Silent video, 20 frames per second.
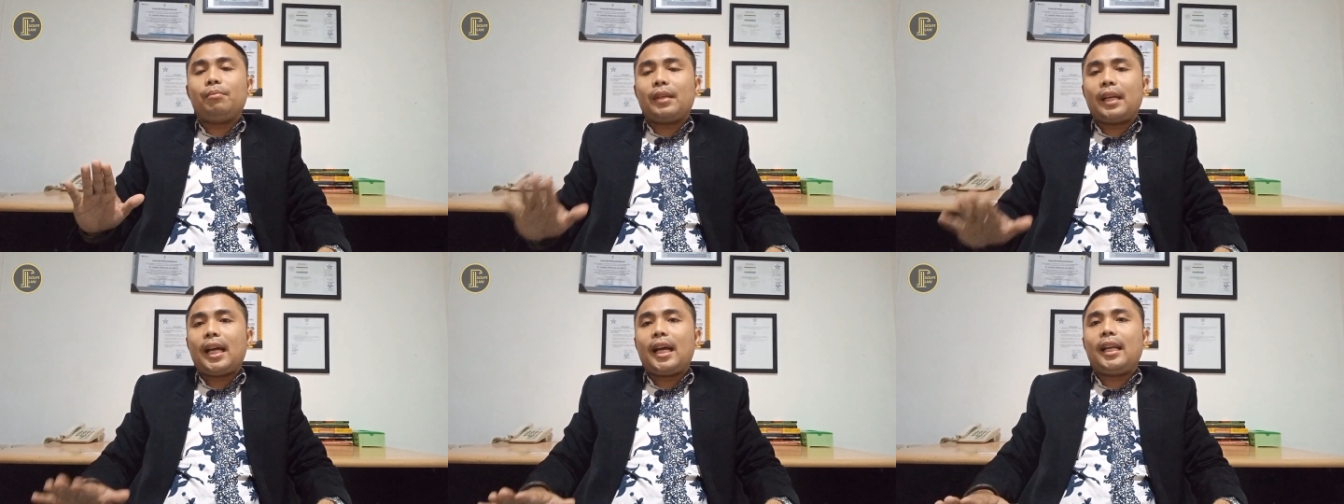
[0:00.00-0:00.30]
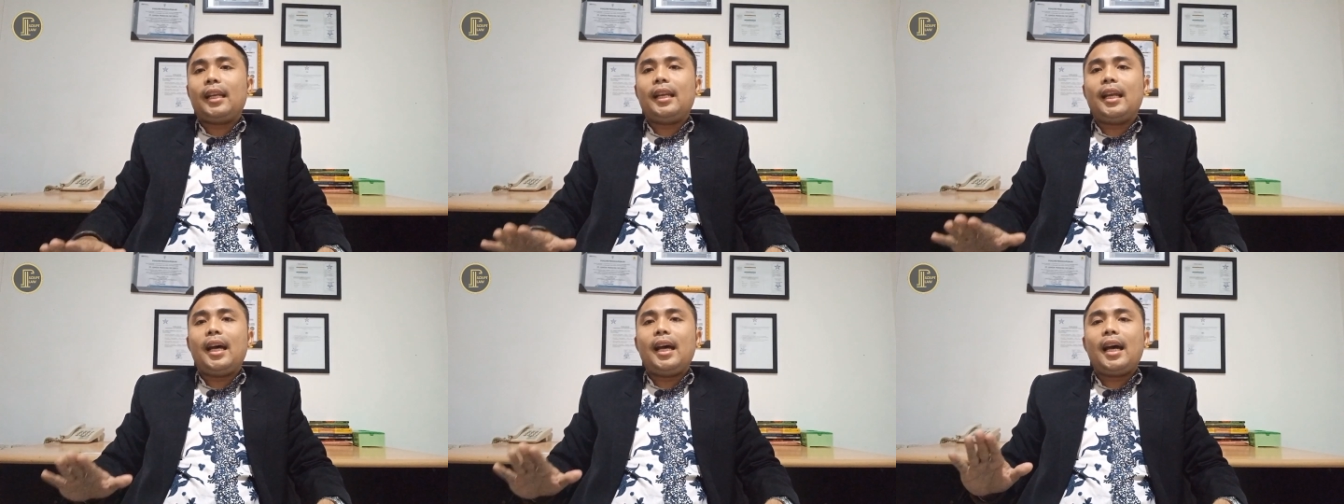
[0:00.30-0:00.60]

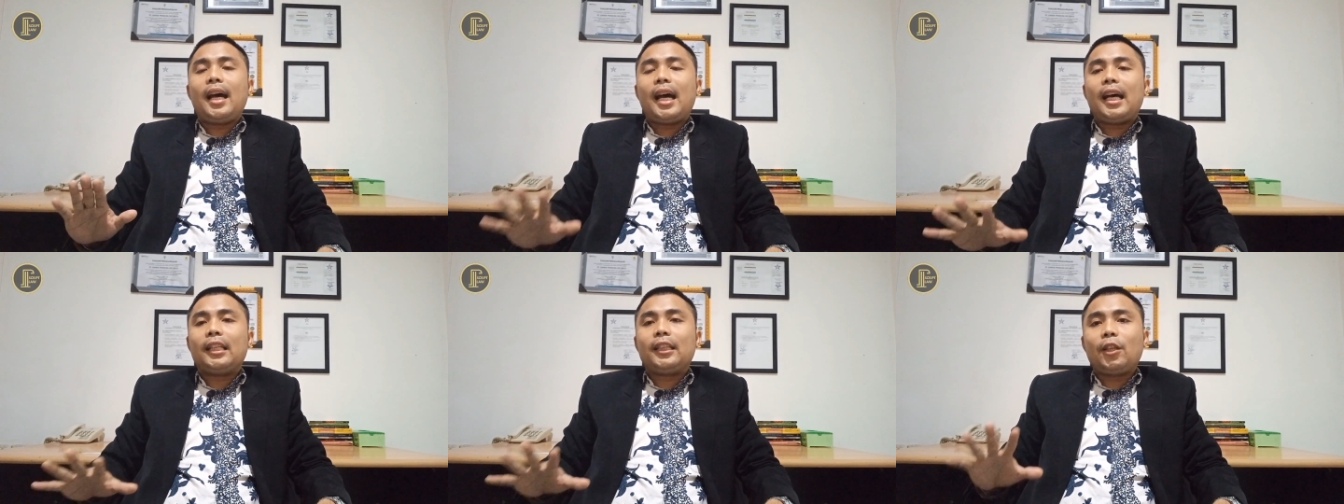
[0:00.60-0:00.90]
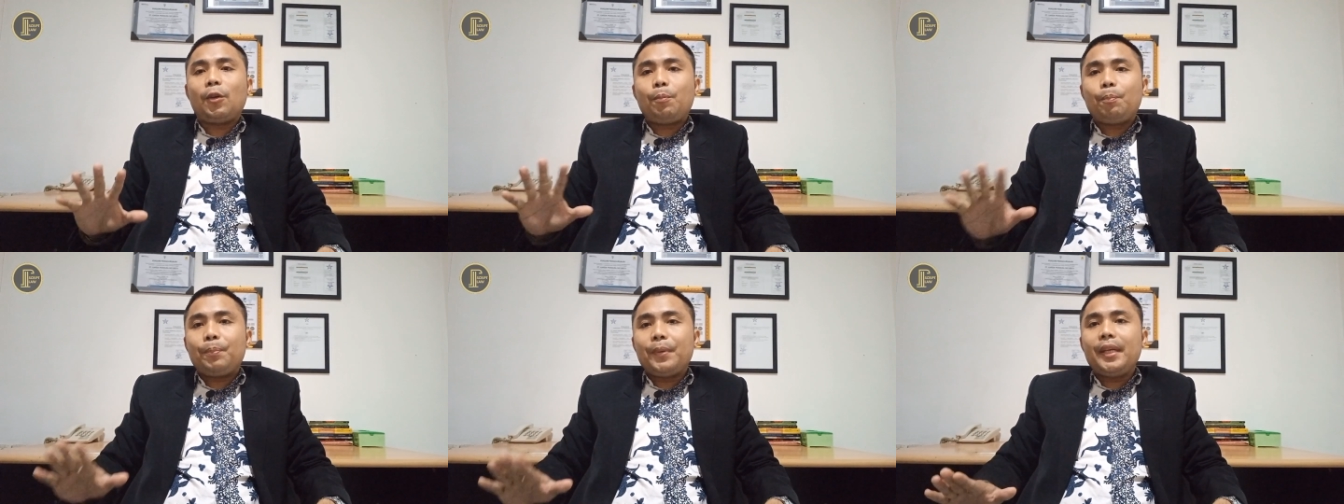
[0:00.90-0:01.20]
berada
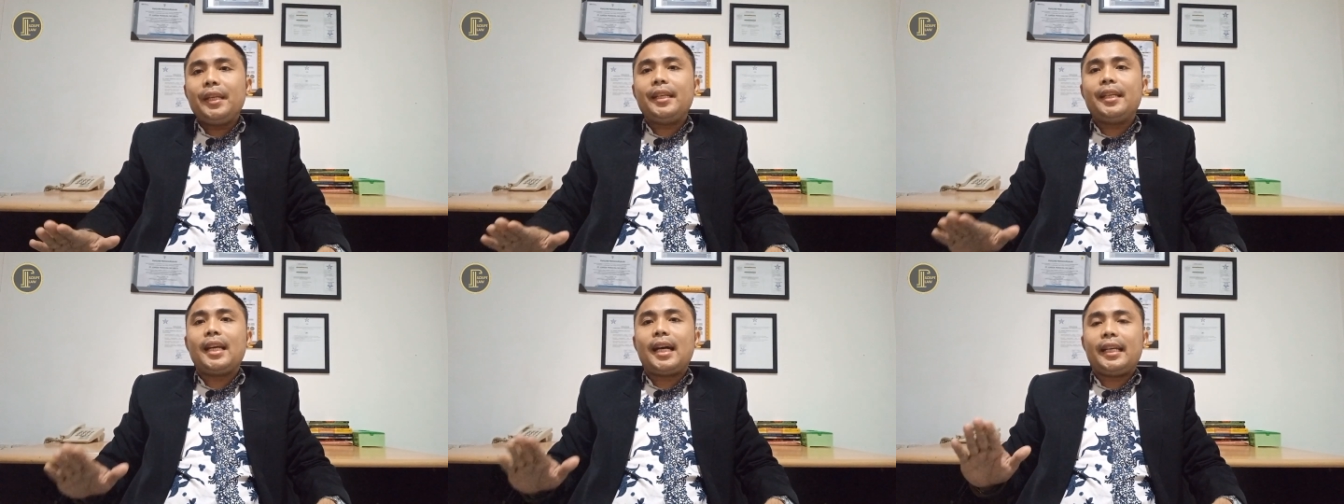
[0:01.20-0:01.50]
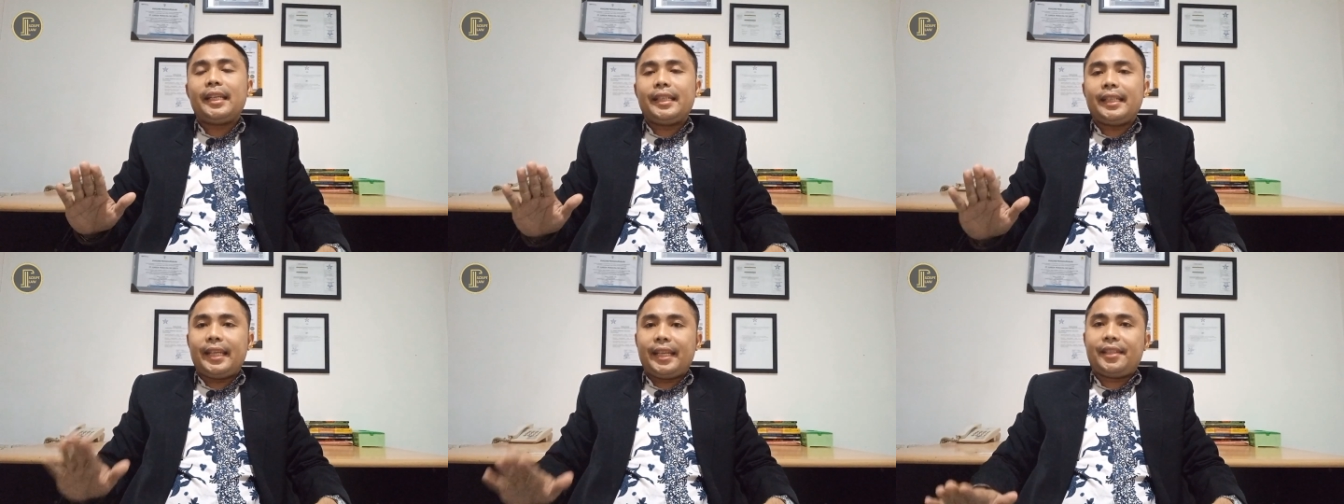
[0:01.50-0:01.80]
atau
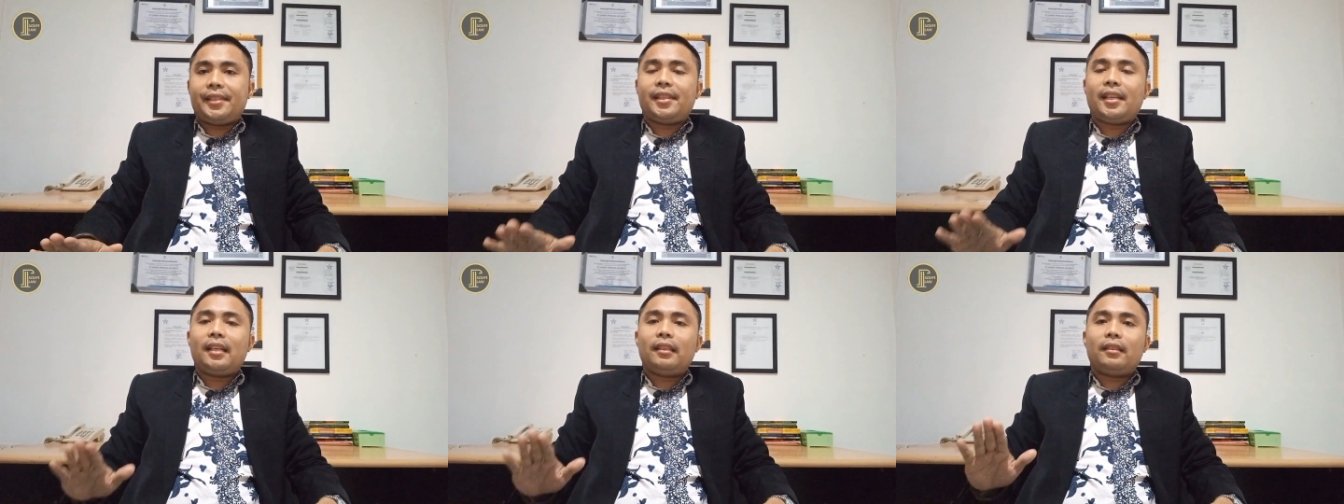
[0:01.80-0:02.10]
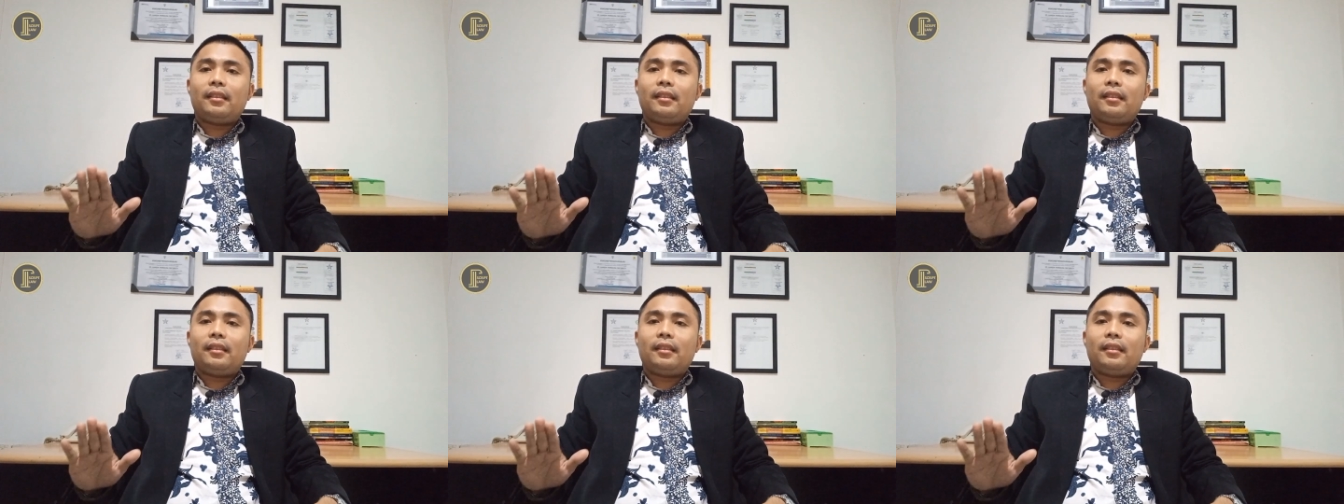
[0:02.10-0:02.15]
pindah di desa